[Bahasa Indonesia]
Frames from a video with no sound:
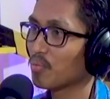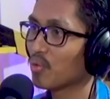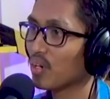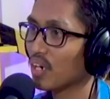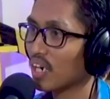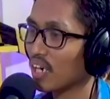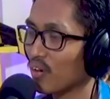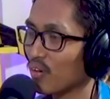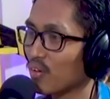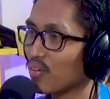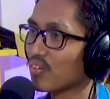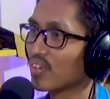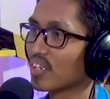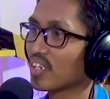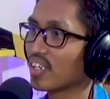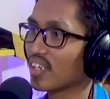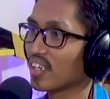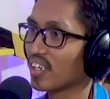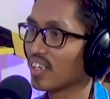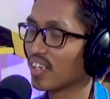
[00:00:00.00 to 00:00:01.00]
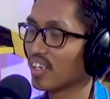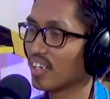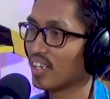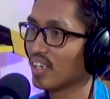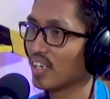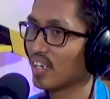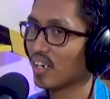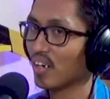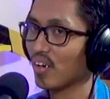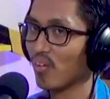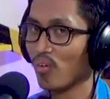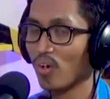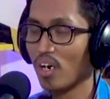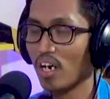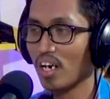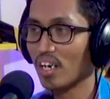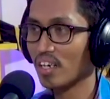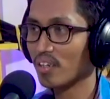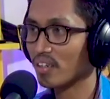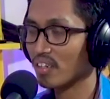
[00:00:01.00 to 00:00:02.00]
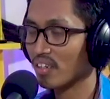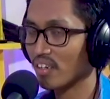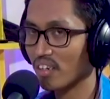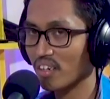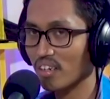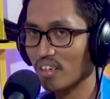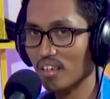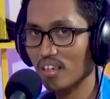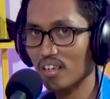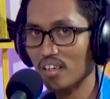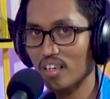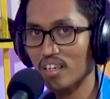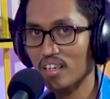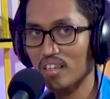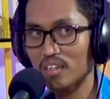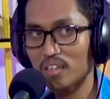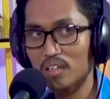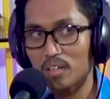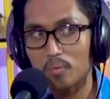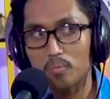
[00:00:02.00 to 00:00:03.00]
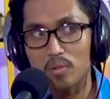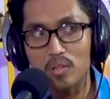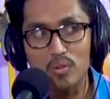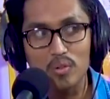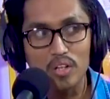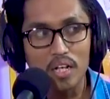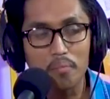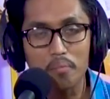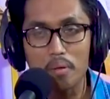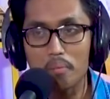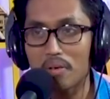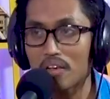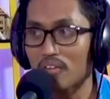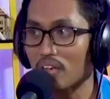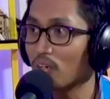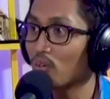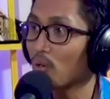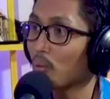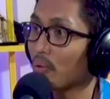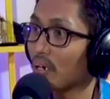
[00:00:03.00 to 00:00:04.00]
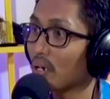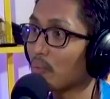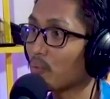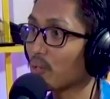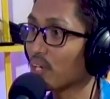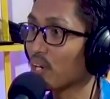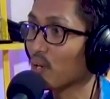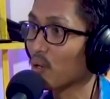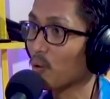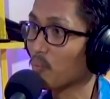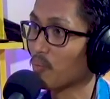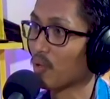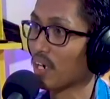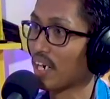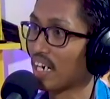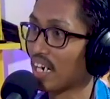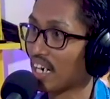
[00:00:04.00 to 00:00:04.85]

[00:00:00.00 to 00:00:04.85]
Bunga Rosi. Iya sih eh, kebetulan memang saya juga pernah punya kelompok